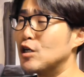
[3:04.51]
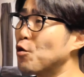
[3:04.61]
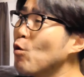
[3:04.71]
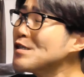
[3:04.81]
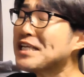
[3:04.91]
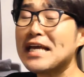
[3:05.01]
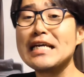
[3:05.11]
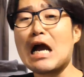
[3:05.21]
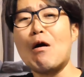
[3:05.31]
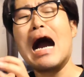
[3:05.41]
どうして
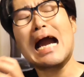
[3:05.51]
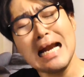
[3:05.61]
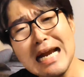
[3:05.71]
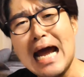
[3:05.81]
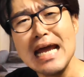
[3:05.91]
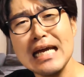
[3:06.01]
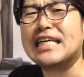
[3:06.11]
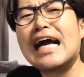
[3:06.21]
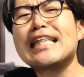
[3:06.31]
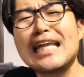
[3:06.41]
いいかわからない
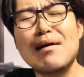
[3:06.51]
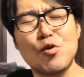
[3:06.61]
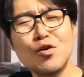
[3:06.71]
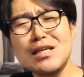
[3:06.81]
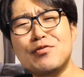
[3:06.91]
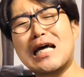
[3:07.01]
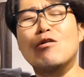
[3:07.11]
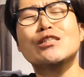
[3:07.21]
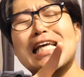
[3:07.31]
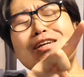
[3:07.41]
苦手なものに
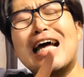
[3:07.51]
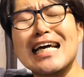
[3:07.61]
蓋をしている